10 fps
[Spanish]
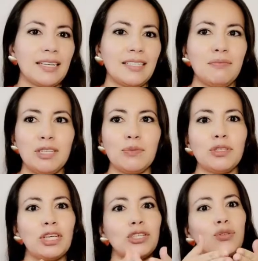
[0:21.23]
a sí
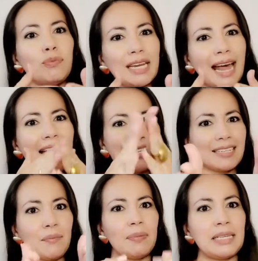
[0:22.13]
mismos y su mirada
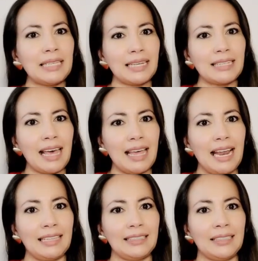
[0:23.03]
siempre está hacia
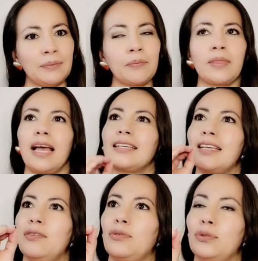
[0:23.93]
adelante,
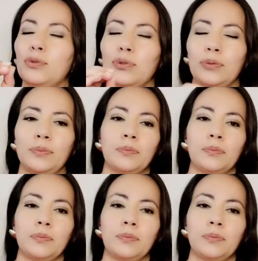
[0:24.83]
hacia el futuro.